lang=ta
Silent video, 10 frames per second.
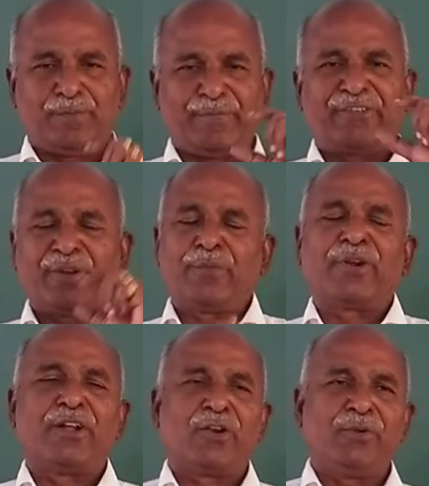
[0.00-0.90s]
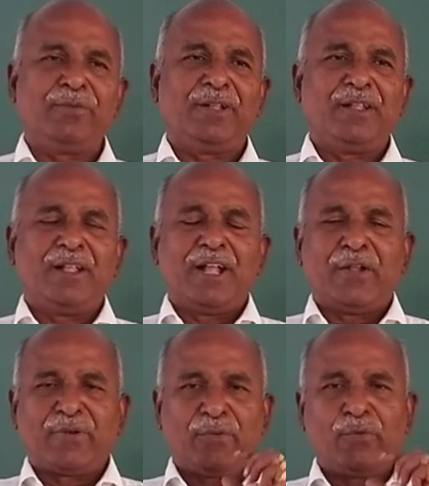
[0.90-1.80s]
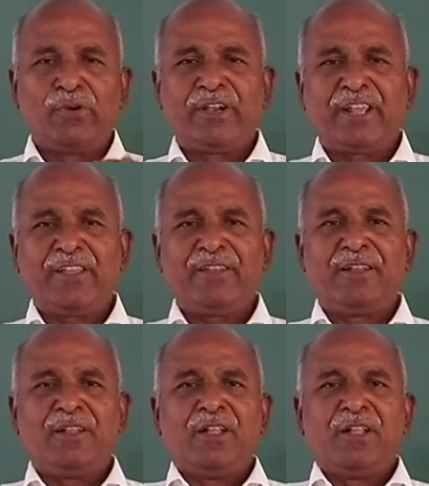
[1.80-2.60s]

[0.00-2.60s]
மெஷர் பண்ணாலும் அதனுடைய வோல்டேஜ்